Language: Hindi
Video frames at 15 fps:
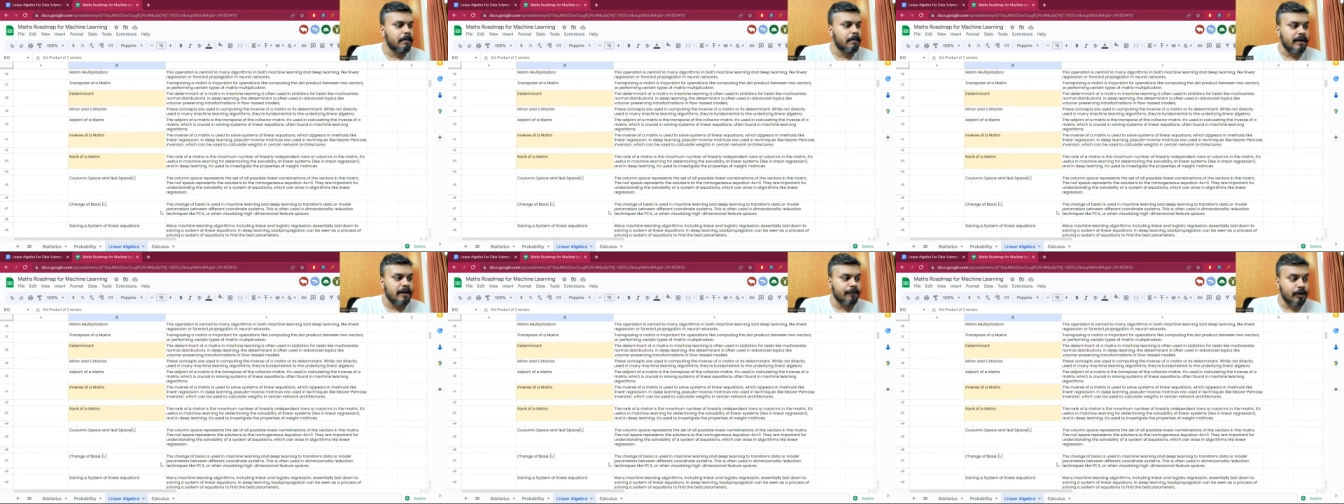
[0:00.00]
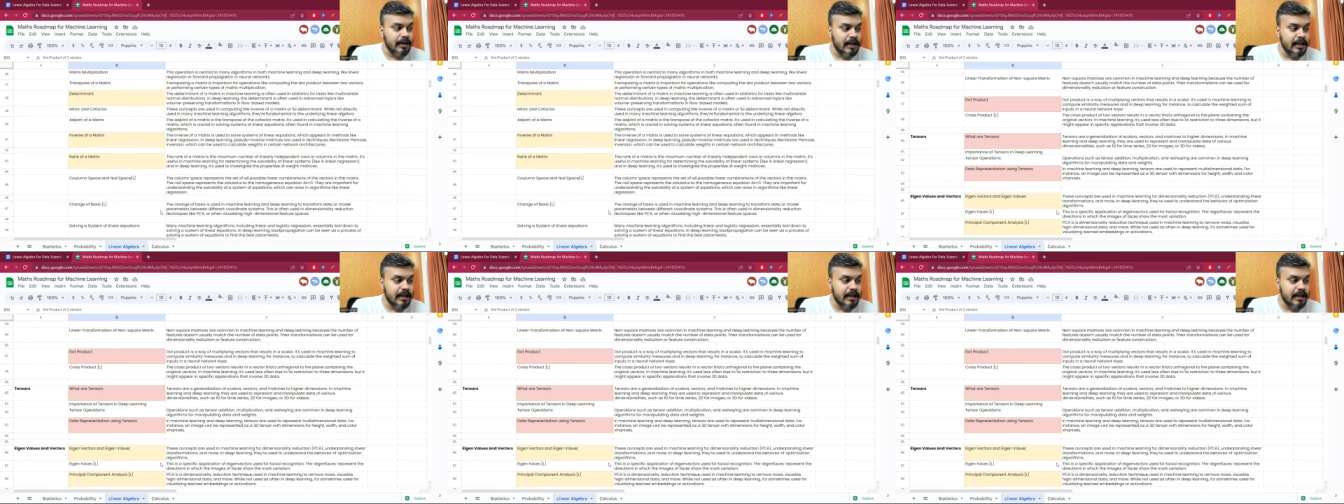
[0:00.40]
बट फॉर
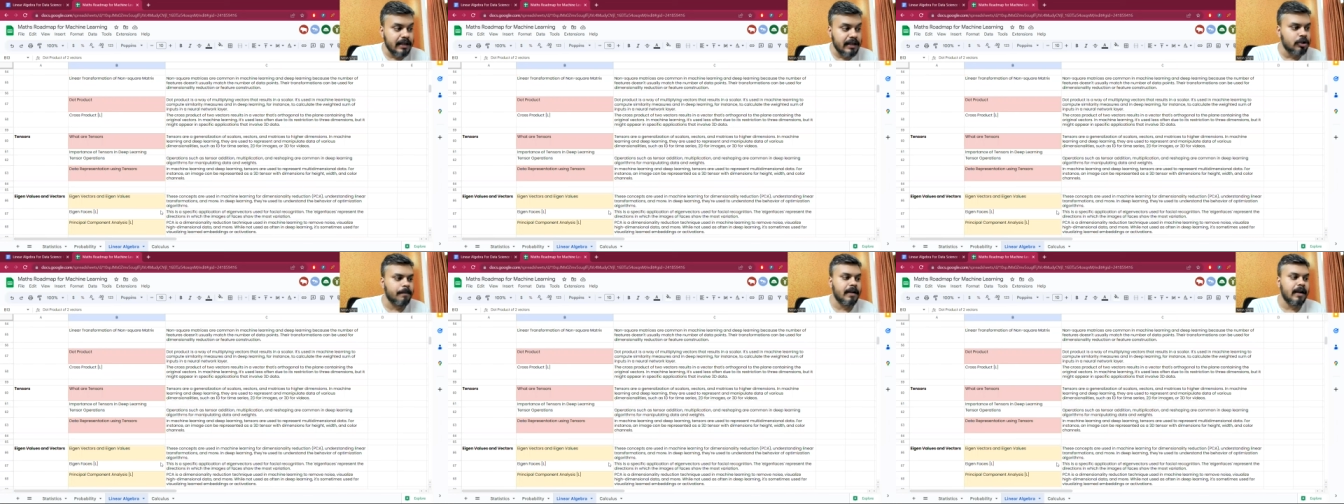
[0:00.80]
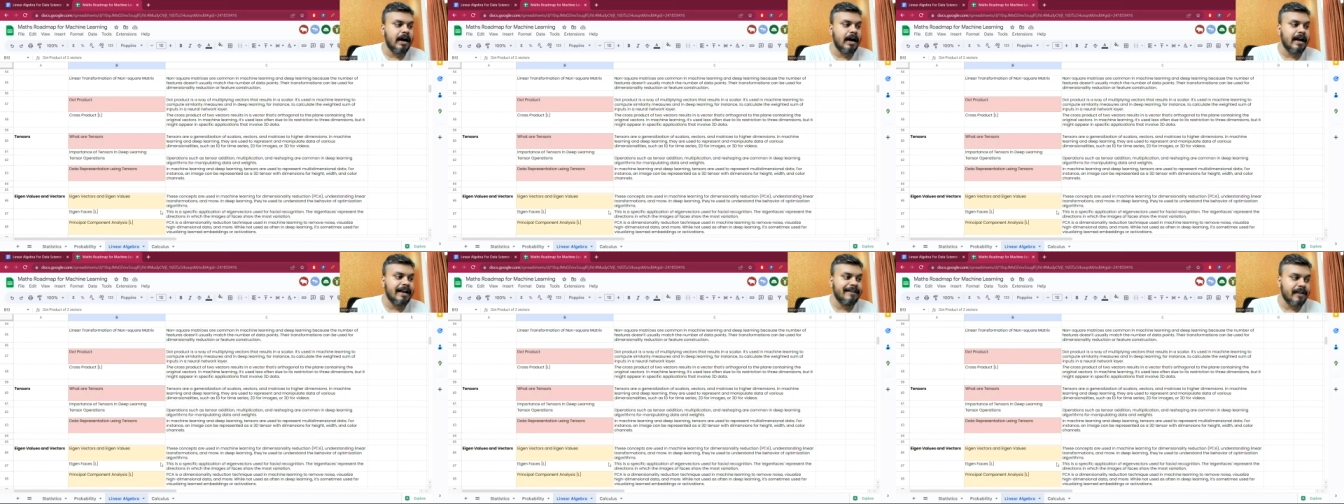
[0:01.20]
ईच टॉपिक
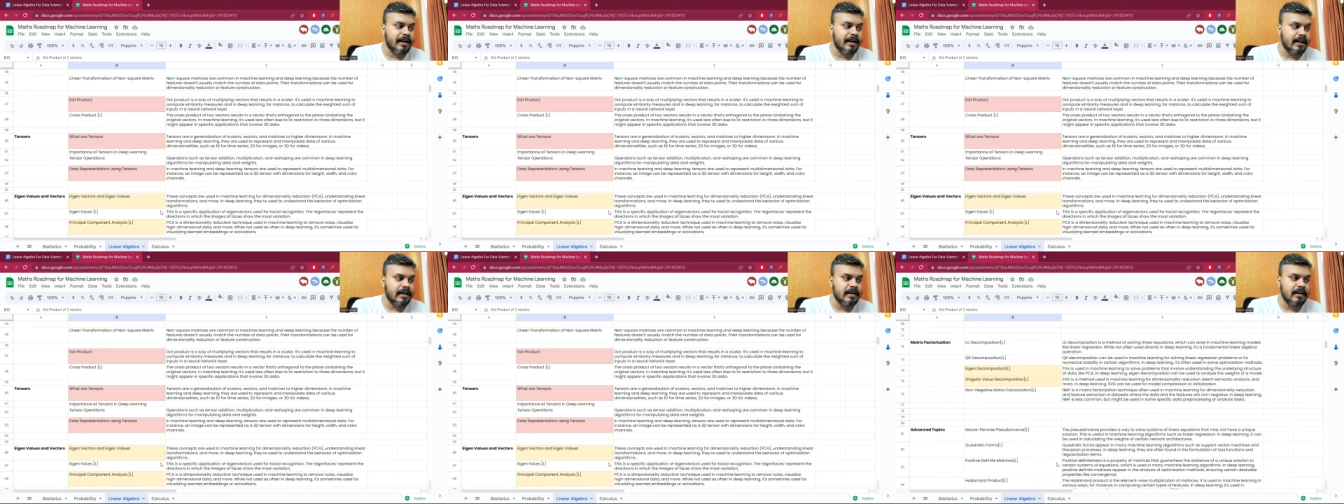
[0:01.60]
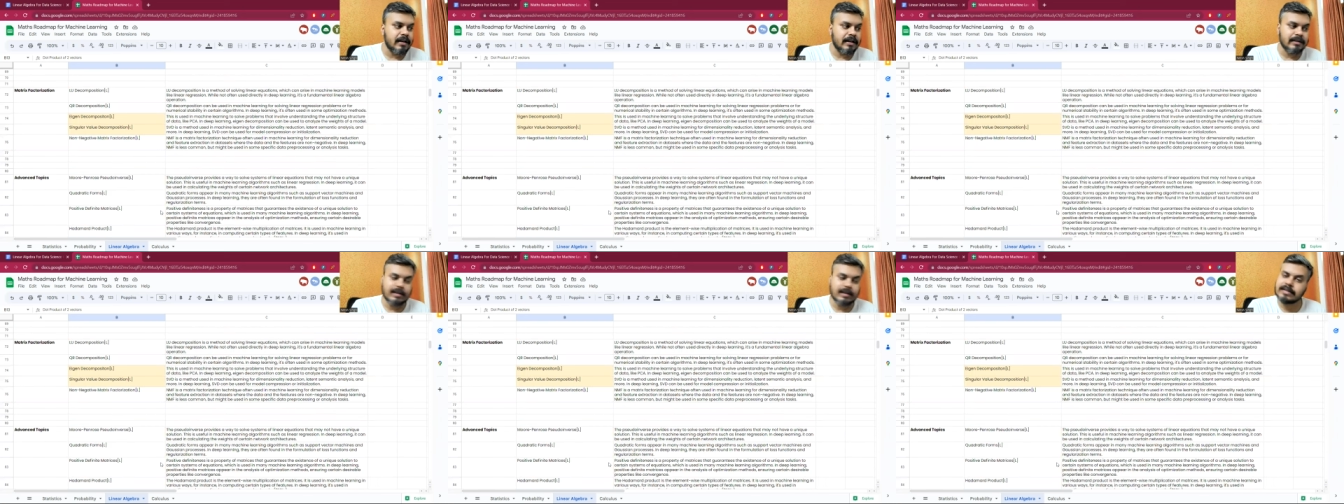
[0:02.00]
आई हैव रिटर्न
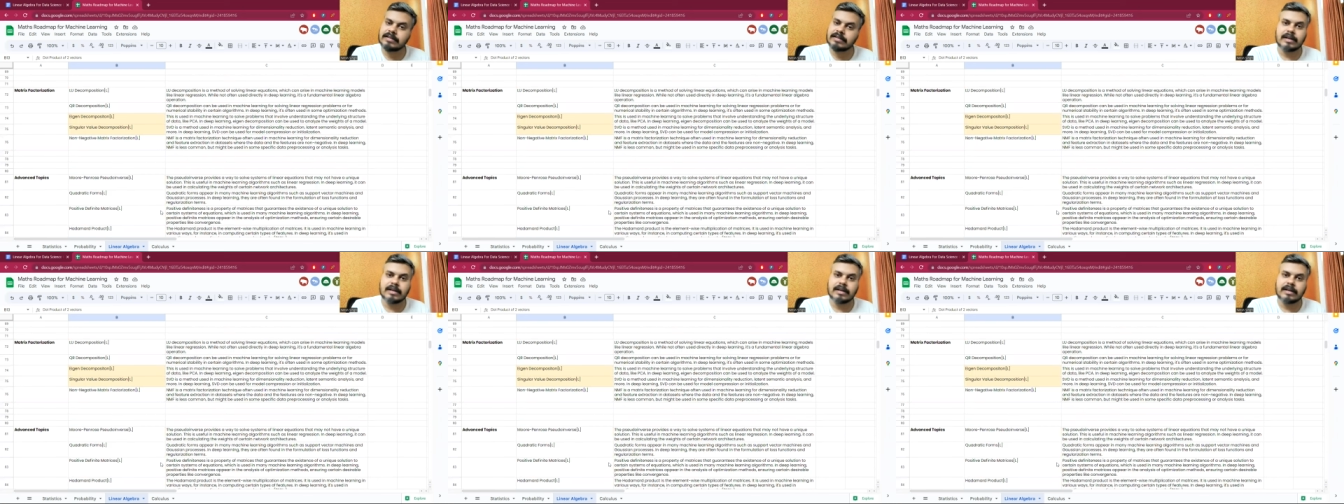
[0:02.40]
दिस